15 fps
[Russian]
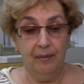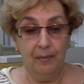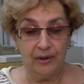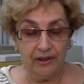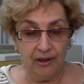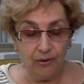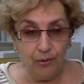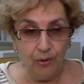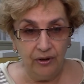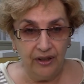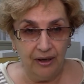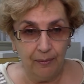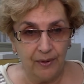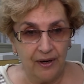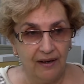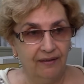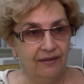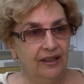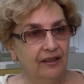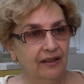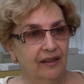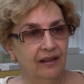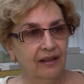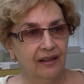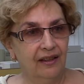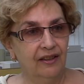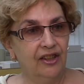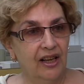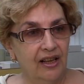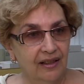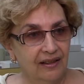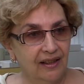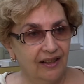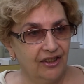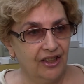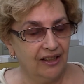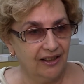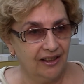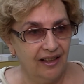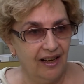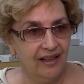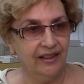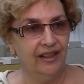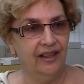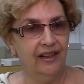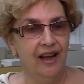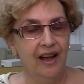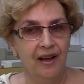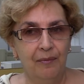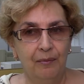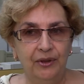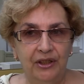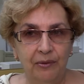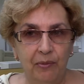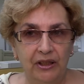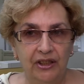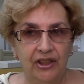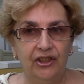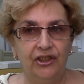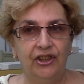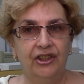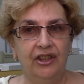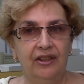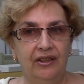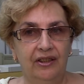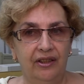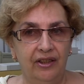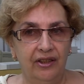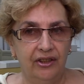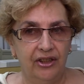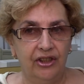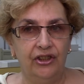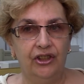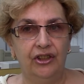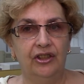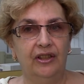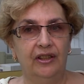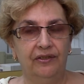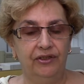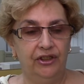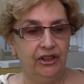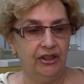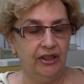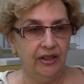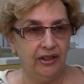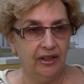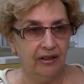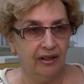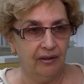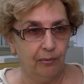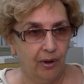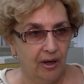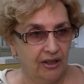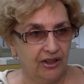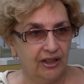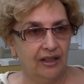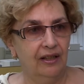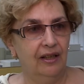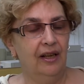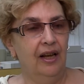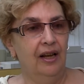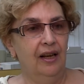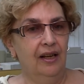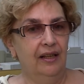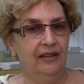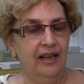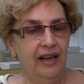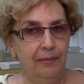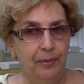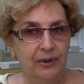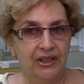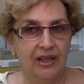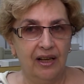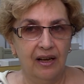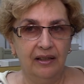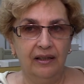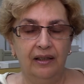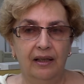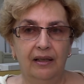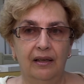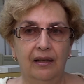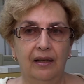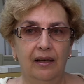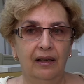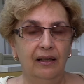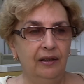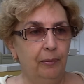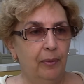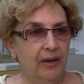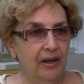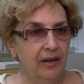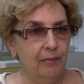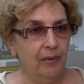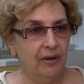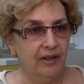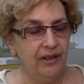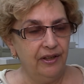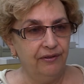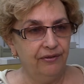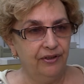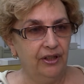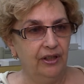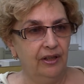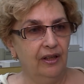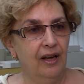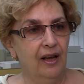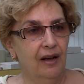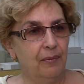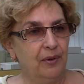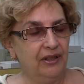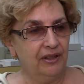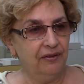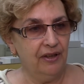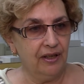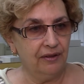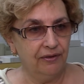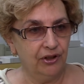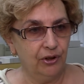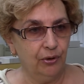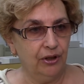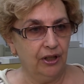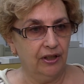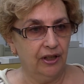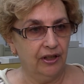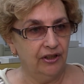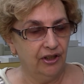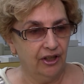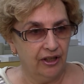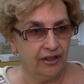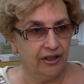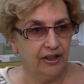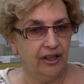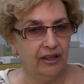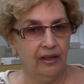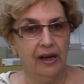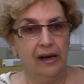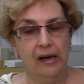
протокол направлен э, на создание математической, теоретической и вычислительной базы для описания ЛПМ ливней при сверхвысоких энергии,